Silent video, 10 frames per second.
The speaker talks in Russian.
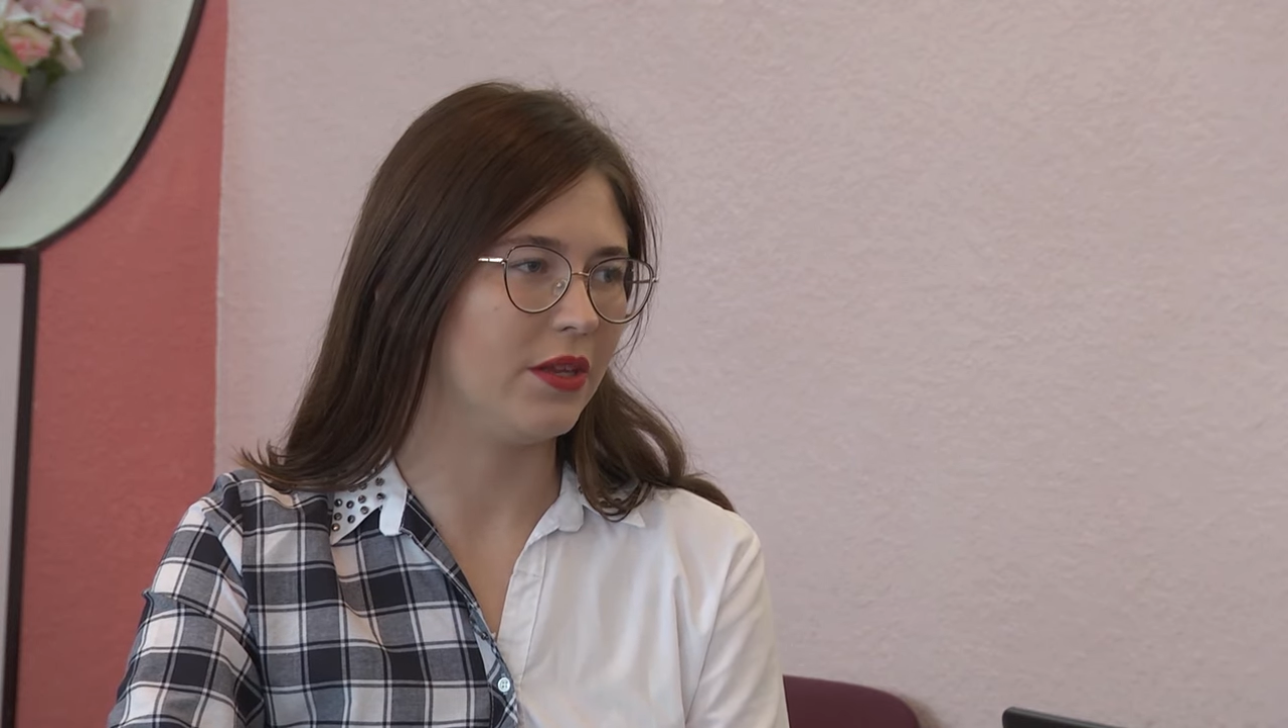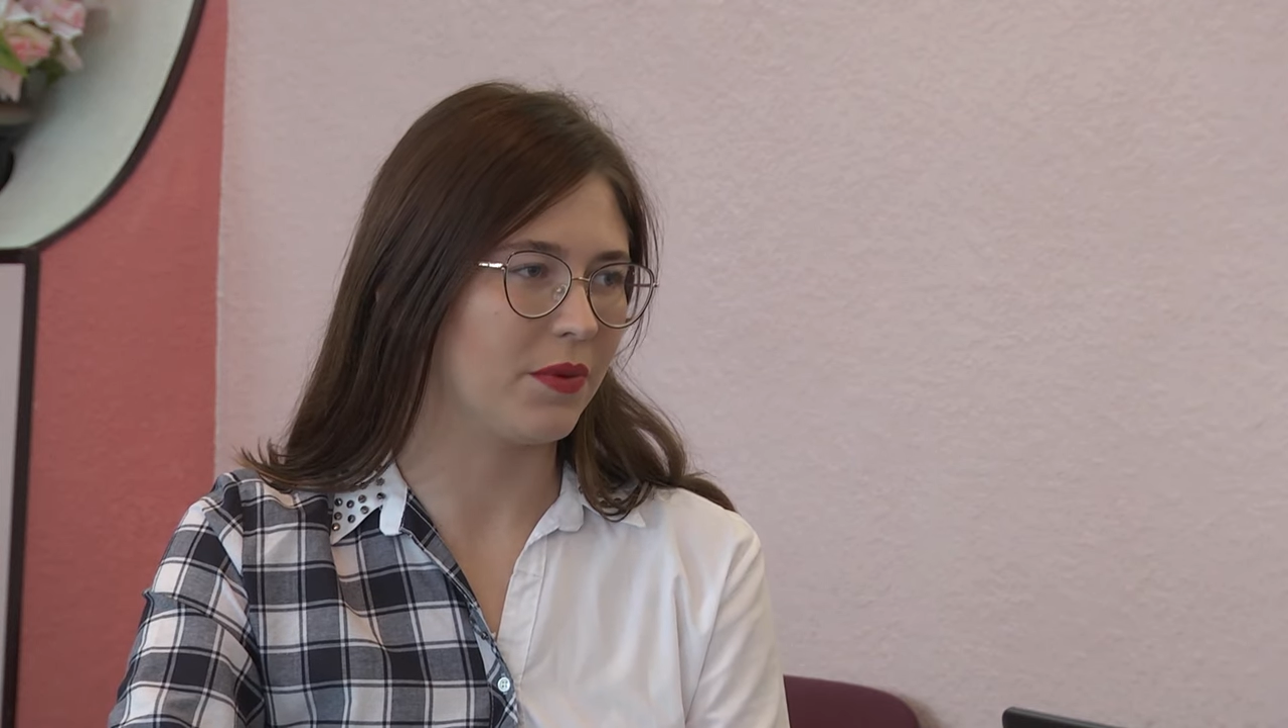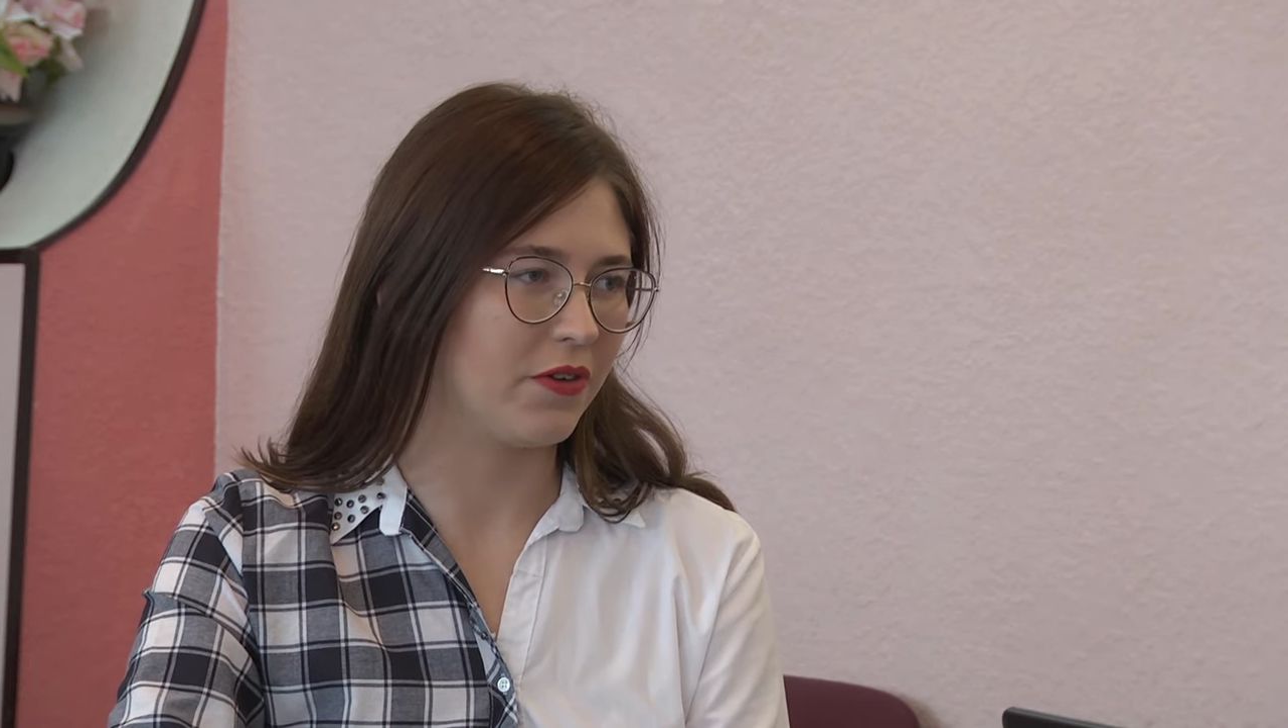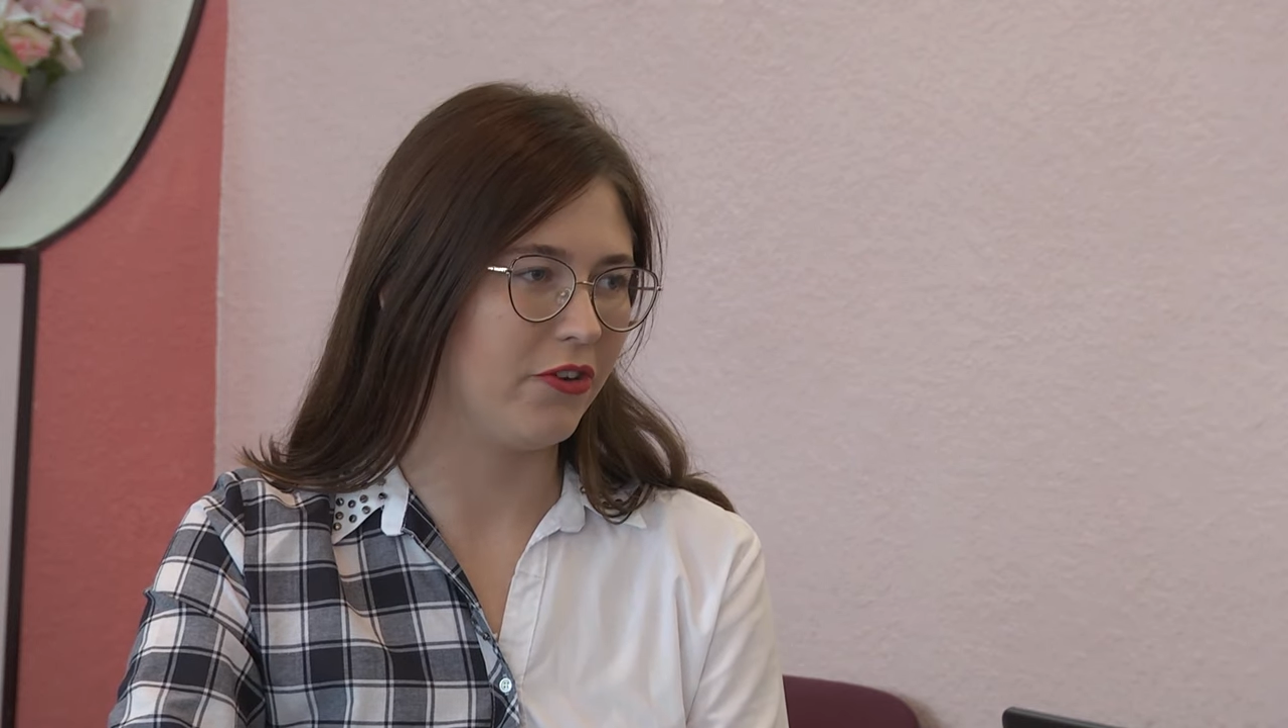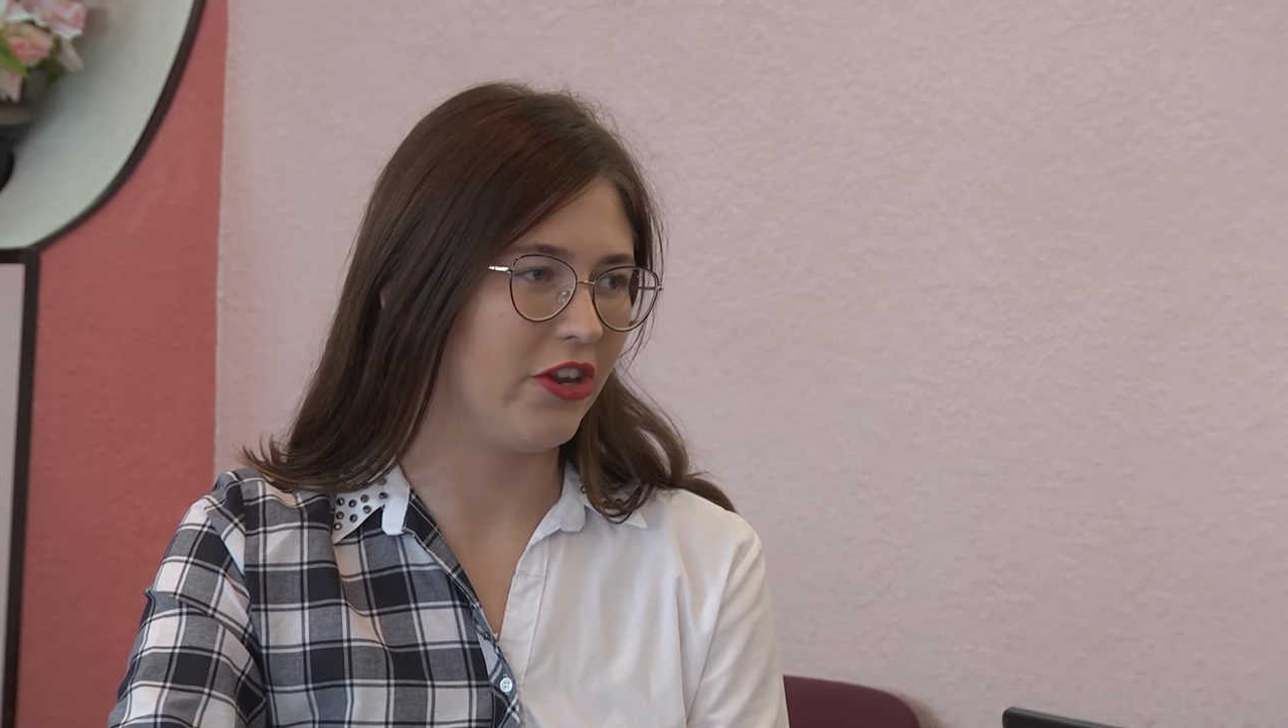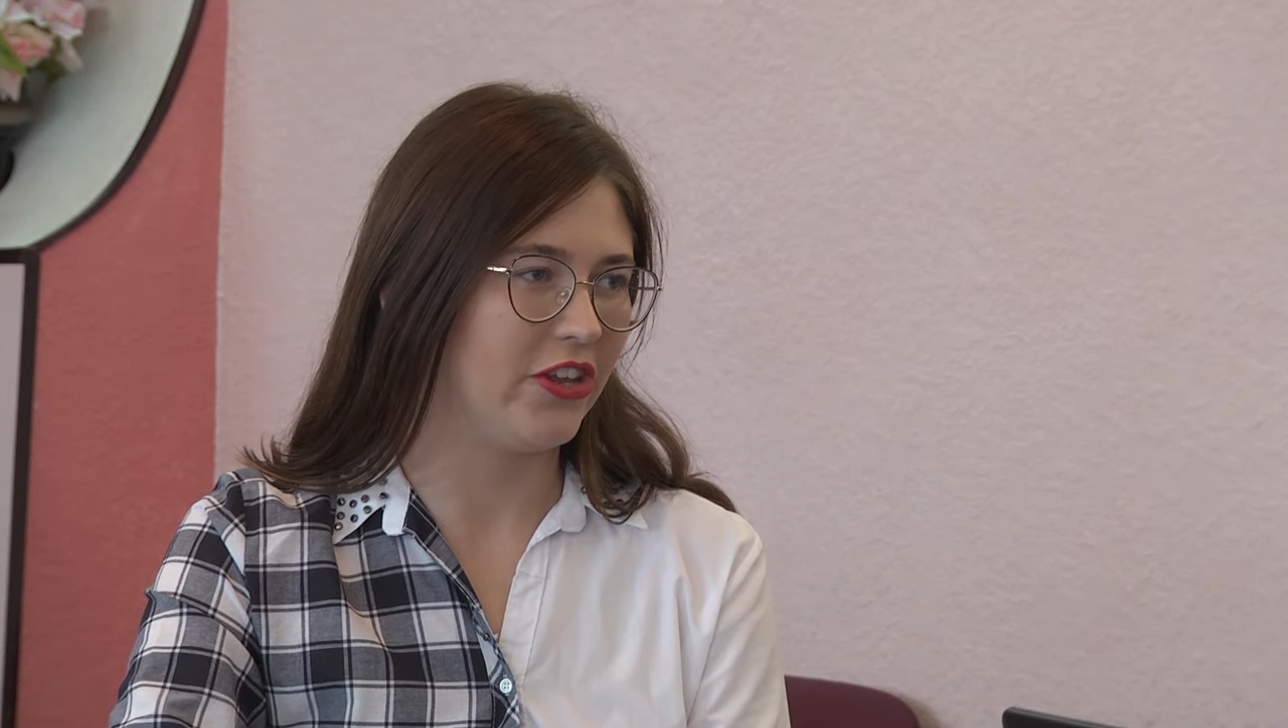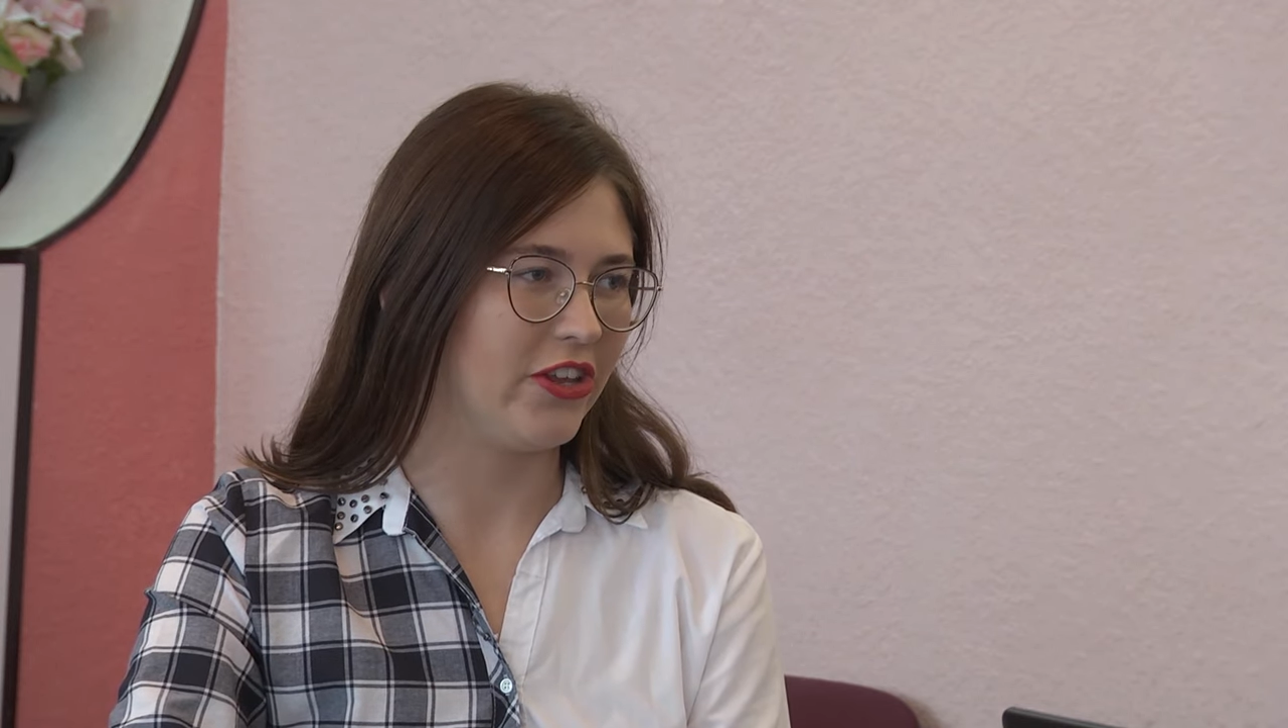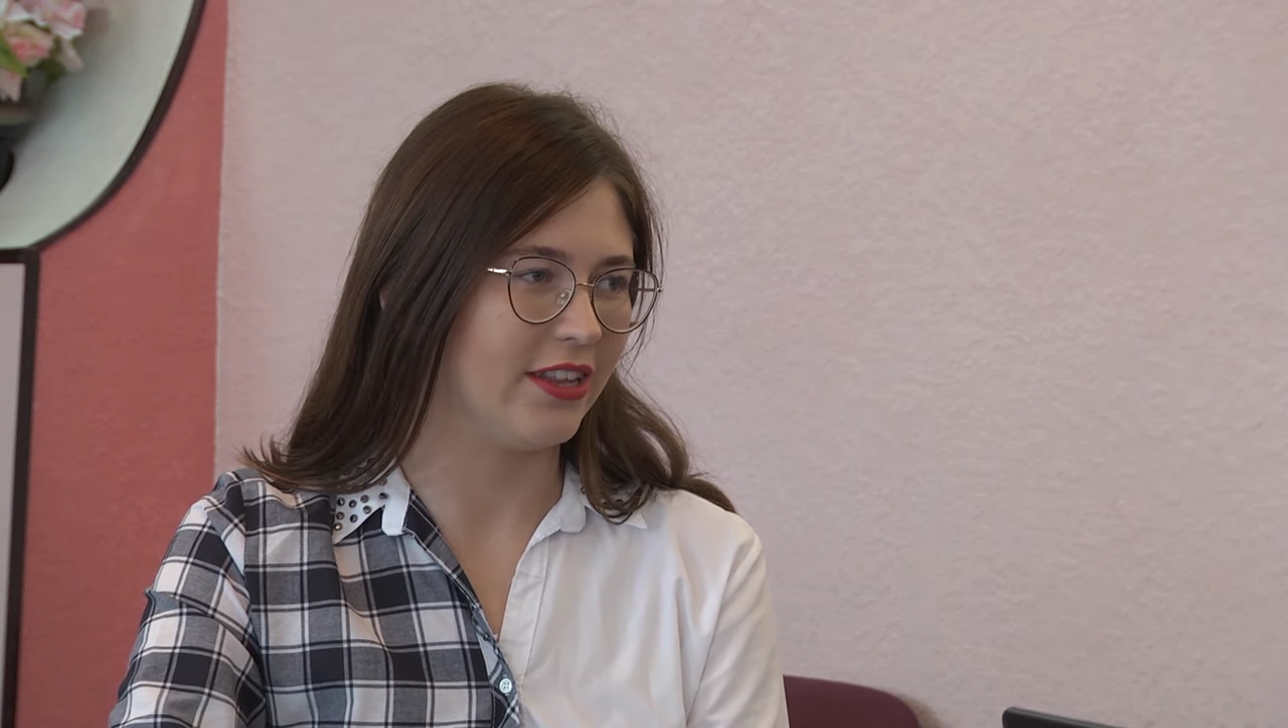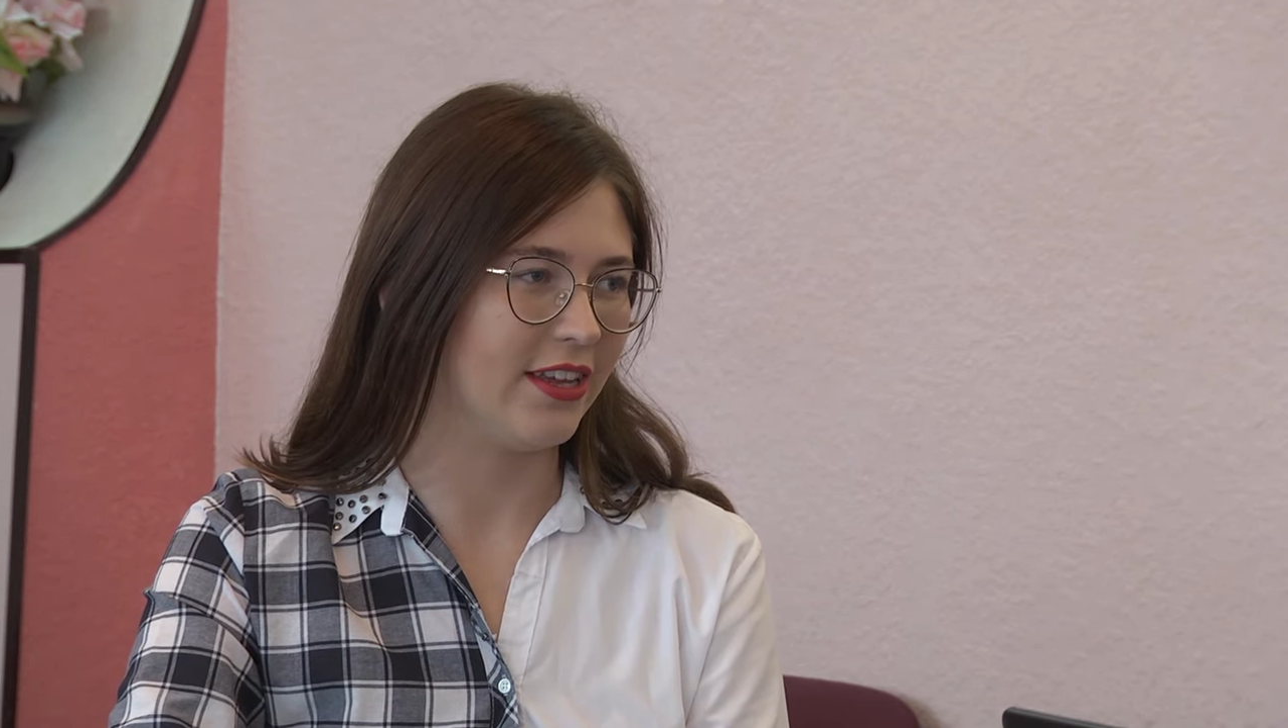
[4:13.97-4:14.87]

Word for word: направления,